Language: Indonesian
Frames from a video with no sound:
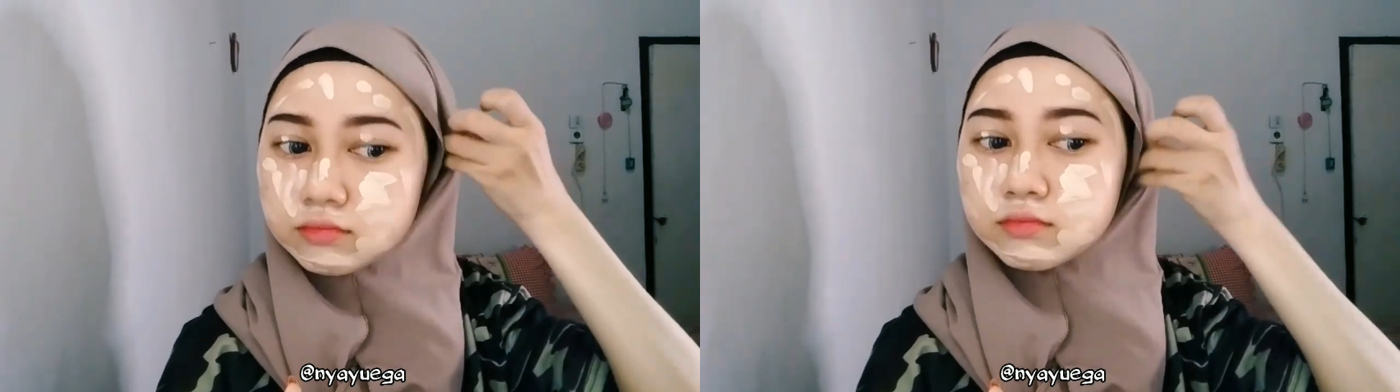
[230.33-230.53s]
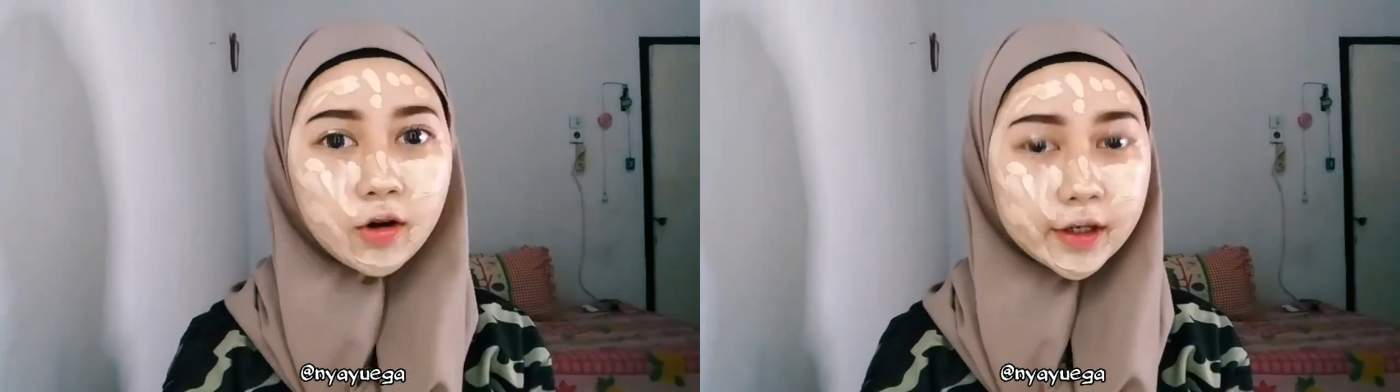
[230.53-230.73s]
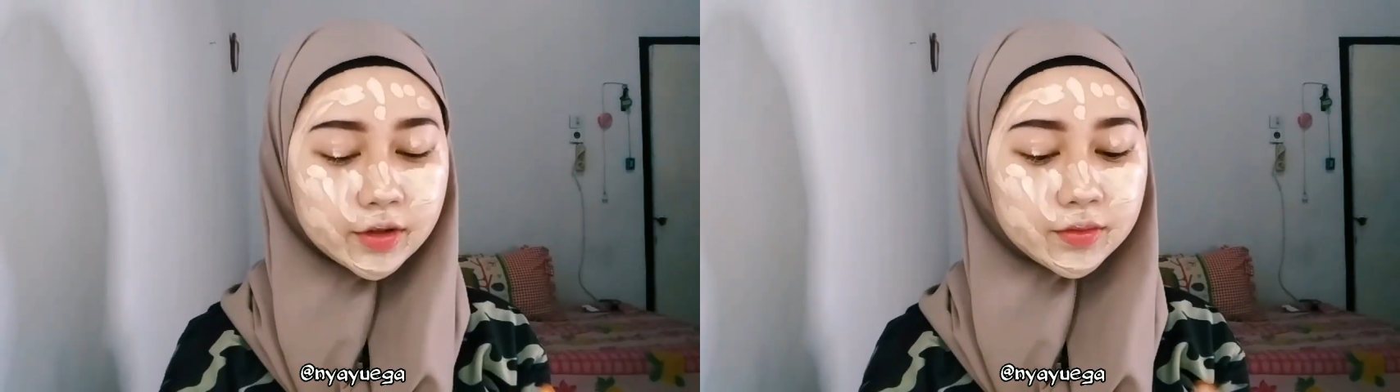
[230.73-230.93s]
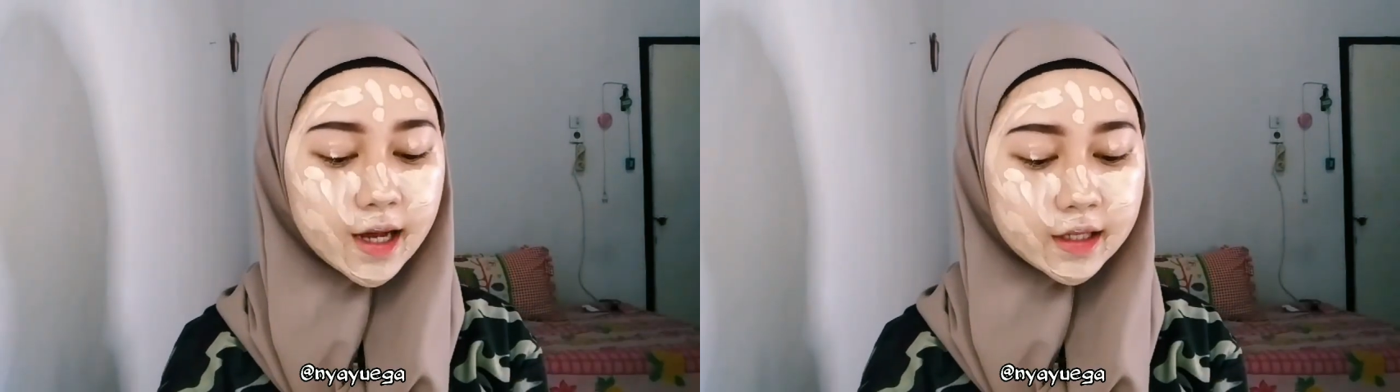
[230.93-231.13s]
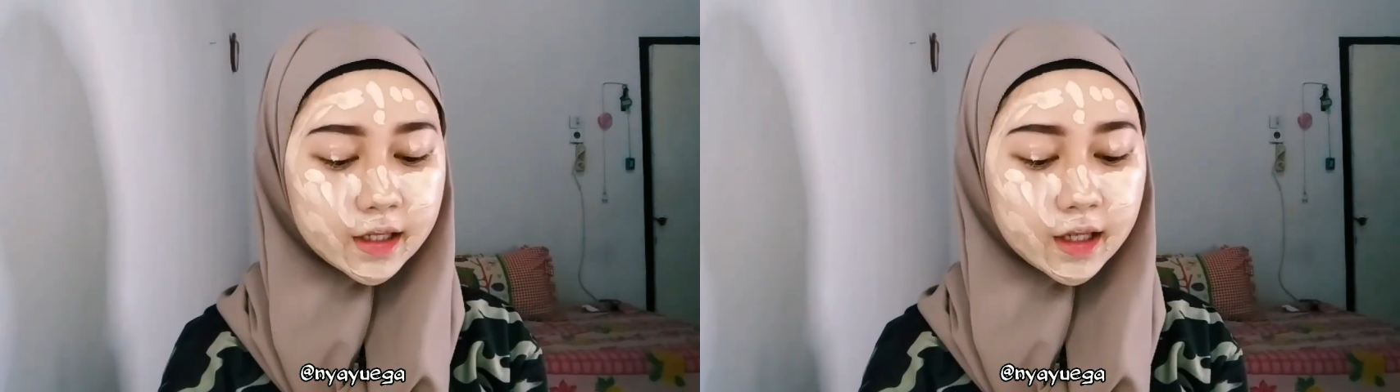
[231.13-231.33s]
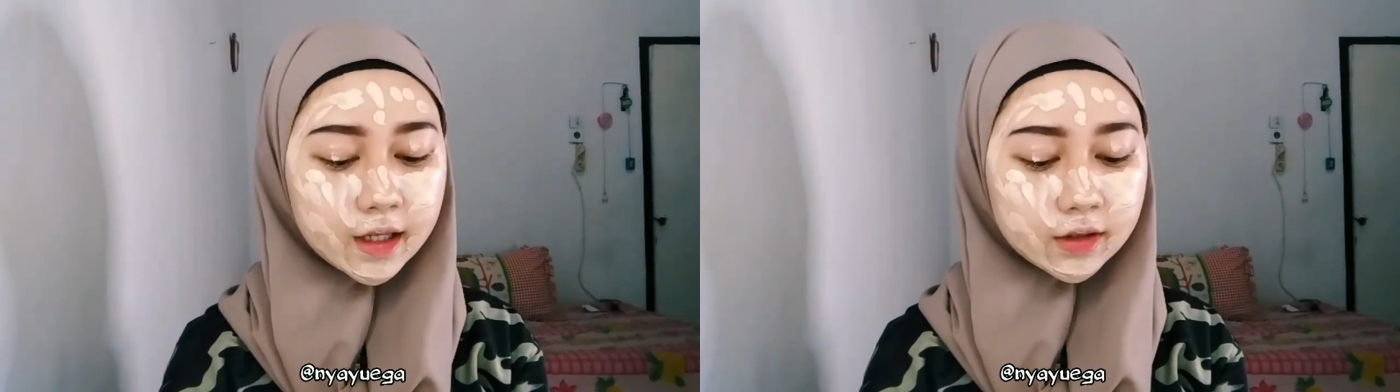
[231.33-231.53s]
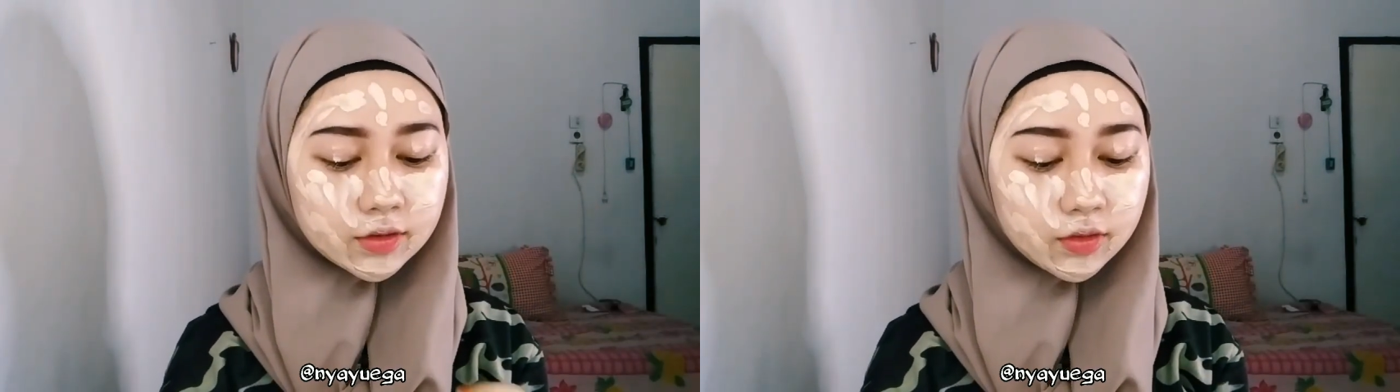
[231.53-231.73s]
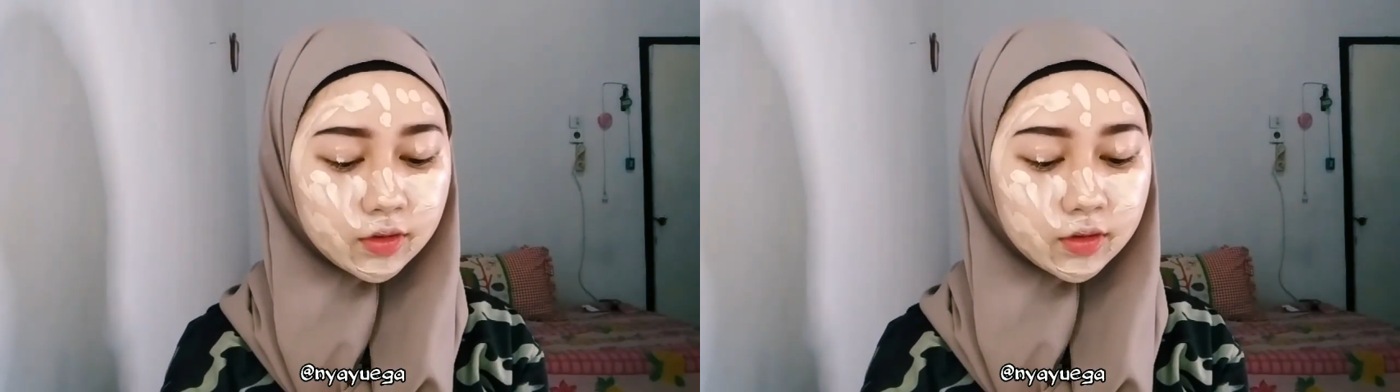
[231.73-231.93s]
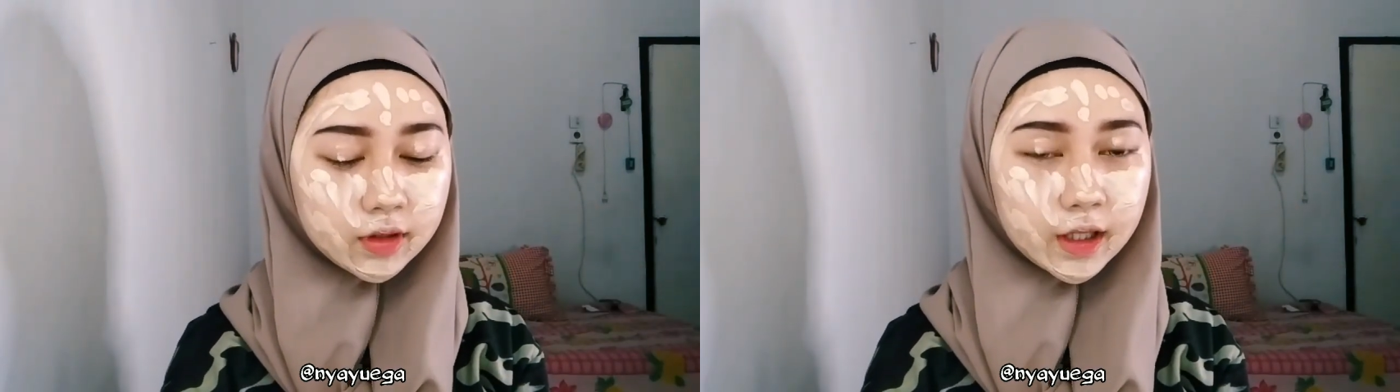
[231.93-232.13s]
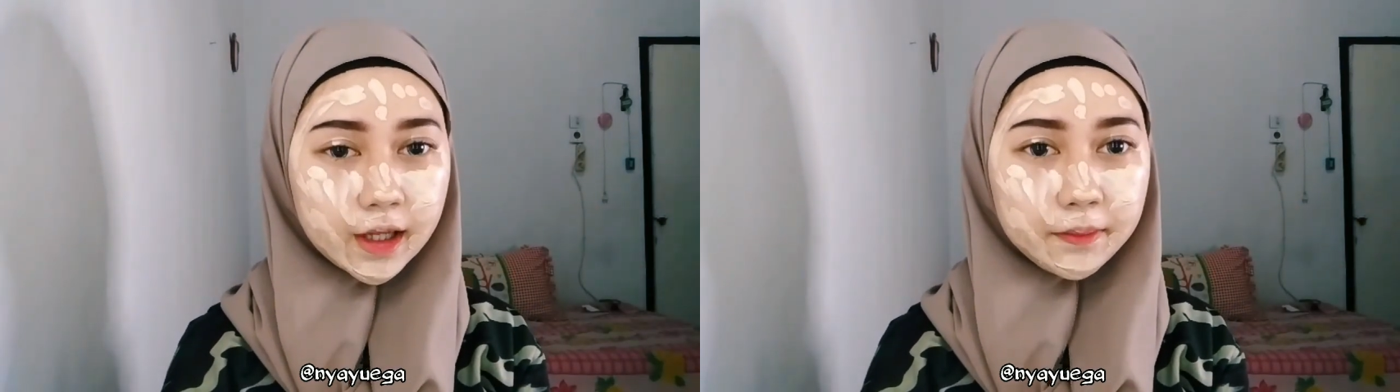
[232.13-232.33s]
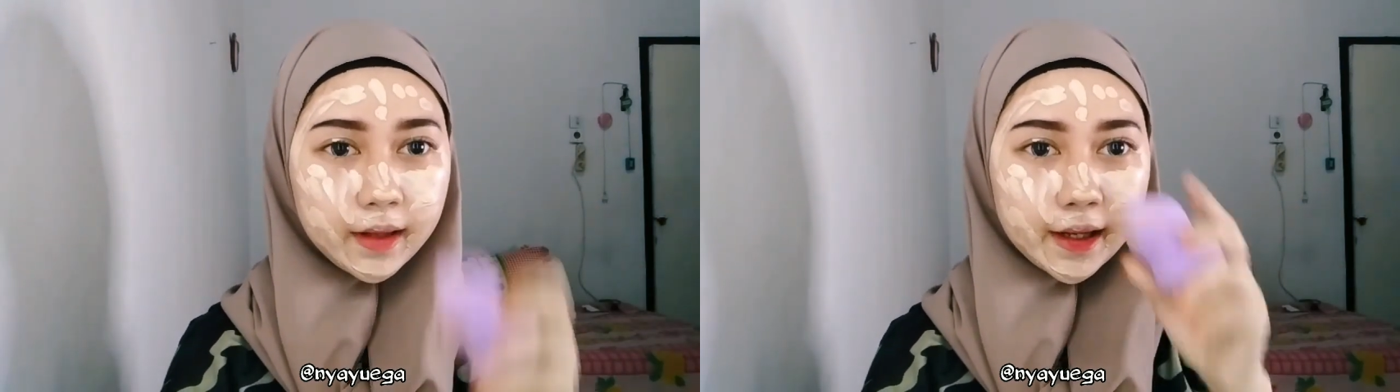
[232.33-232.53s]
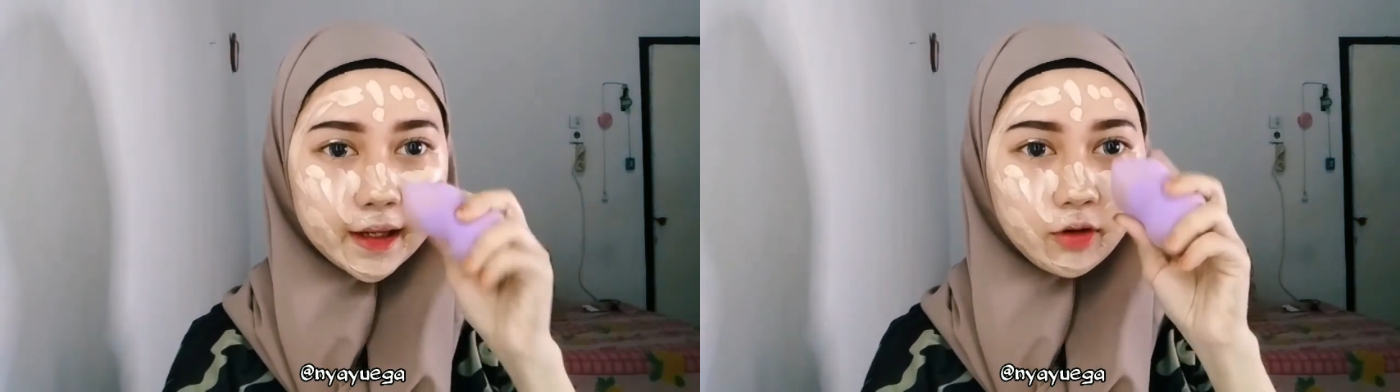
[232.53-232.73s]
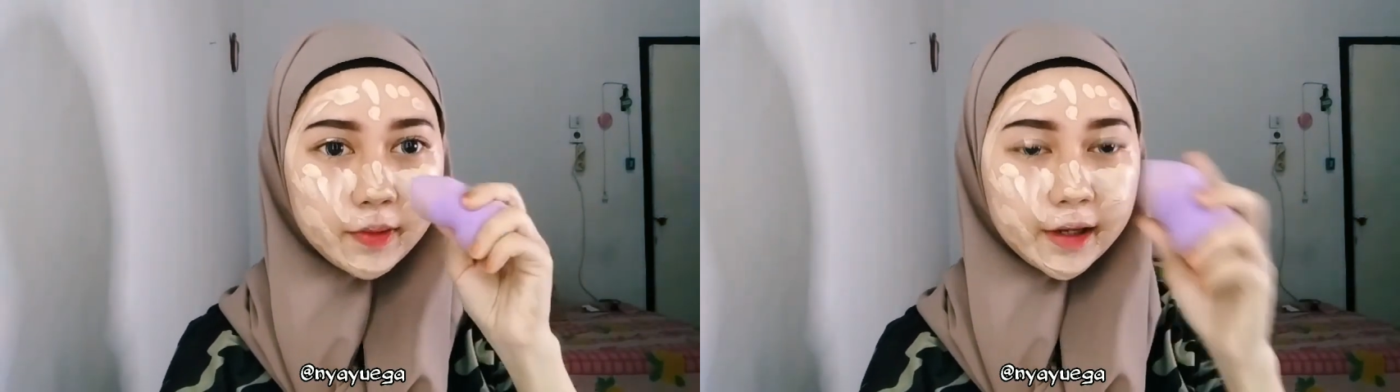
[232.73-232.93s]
Oke okay, sudah, jadi langsung kita blend.